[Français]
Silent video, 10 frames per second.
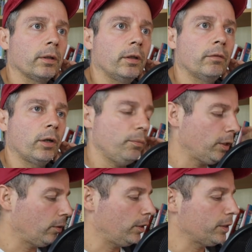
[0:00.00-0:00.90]
et on va
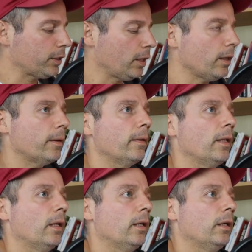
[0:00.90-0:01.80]
copier-coller ça
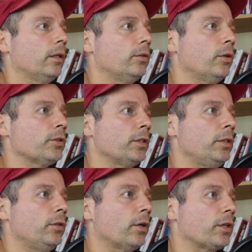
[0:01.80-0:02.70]
dans un
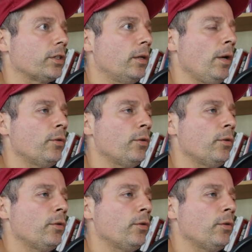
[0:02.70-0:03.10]
éditeur HTML.